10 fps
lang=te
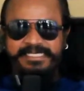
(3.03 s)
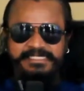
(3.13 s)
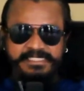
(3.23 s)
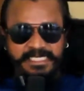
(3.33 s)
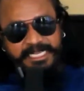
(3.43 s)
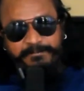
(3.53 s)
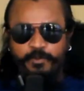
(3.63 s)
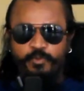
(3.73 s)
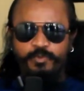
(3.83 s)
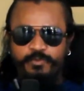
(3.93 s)
సబ్స్క్రైబ్ టు
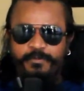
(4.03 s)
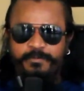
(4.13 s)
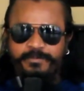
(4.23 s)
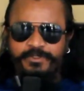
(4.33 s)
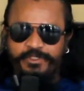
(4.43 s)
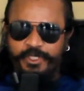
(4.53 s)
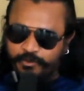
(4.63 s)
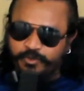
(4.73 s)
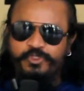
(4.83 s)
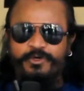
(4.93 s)
తెలుగు
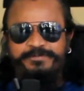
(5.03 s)
స్టాప్